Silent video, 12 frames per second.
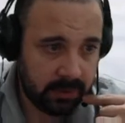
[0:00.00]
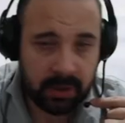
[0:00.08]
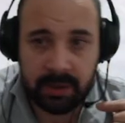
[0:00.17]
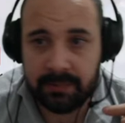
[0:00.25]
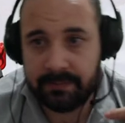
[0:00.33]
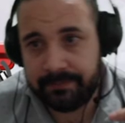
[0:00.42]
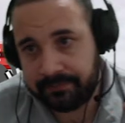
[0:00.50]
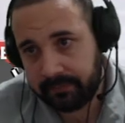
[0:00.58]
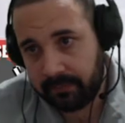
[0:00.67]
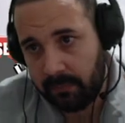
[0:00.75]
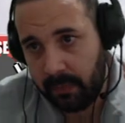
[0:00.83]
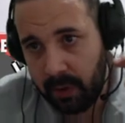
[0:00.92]
Ó,
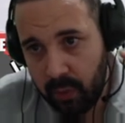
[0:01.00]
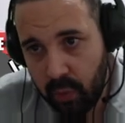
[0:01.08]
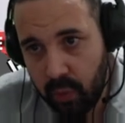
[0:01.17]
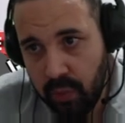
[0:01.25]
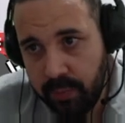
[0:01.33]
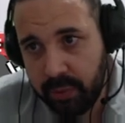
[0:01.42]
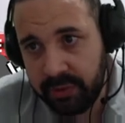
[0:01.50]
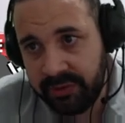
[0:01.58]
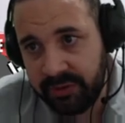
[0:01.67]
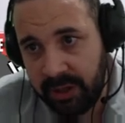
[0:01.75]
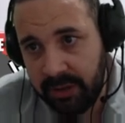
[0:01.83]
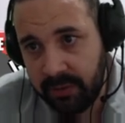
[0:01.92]

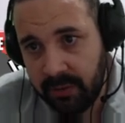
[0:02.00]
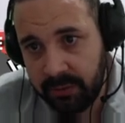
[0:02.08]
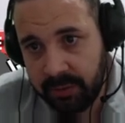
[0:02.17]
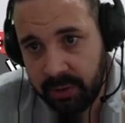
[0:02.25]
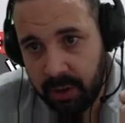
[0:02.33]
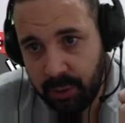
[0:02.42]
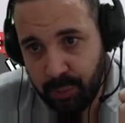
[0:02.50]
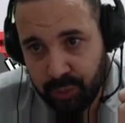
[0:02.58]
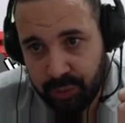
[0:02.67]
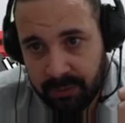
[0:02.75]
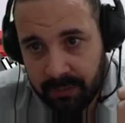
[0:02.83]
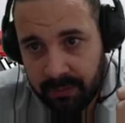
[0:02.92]
1% controla o
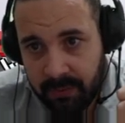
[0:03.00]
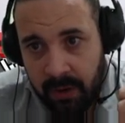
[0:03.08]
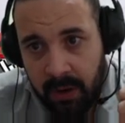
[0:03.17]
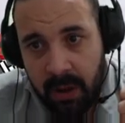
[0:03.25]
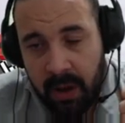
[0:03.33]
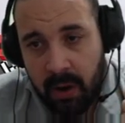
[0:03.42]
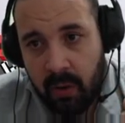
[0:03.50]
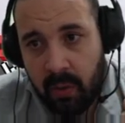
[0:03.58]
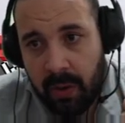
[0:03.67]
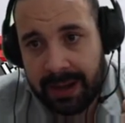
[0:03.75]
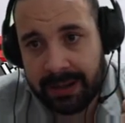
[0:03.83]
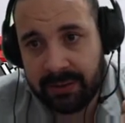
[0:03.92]
mundo.
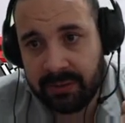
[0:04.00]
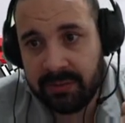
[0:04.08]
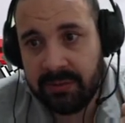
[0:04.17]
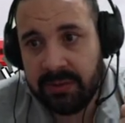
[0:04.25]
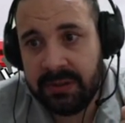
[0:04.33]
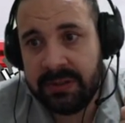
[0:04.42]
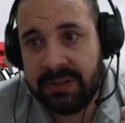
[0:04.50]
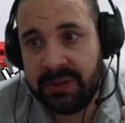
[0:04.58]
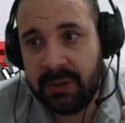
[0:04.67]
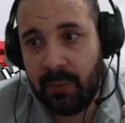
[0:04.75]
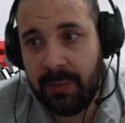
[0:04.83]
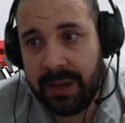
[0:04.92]
4
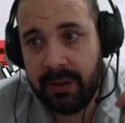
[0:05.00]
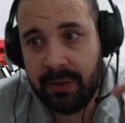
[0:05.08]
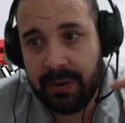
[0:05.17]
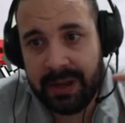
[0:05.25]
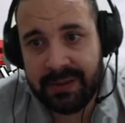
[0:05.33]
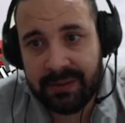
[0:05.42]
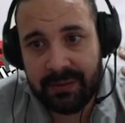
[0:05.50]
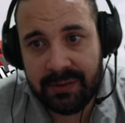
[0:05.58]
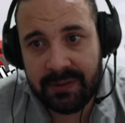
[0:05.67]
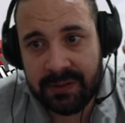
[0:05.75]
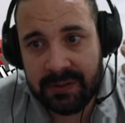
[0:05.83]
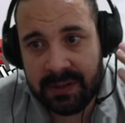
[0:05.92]
são marionetes do
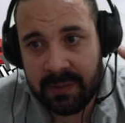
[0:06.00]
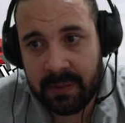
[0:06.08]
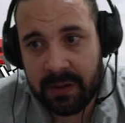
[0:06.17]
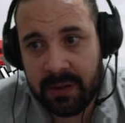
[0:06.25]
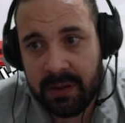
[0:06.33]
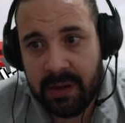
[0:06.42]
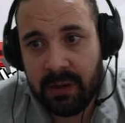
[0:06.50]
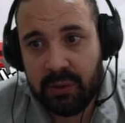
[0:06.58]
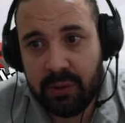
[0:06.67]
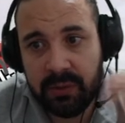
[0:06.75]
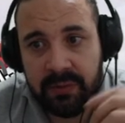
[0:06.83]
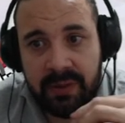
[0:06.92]
sistema.
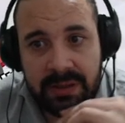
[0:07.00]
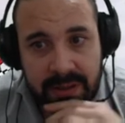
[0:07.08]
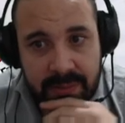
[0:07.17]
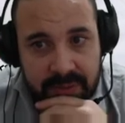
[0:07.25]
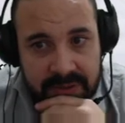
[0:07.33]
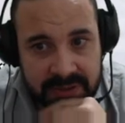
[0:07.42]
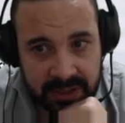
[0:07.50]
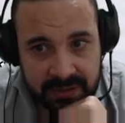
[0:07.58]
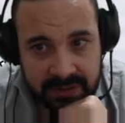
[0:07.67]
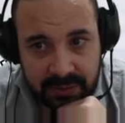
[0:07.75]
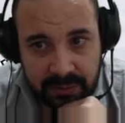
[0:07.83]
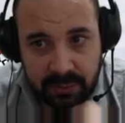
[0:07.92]
90%
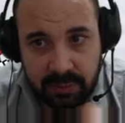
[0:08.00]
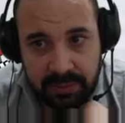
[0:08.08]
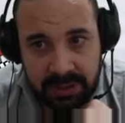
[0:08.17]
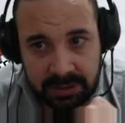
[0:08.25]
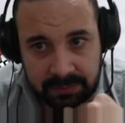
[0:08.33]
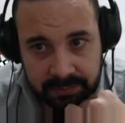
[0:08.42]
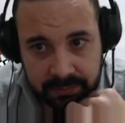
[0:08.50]
estão dormindo.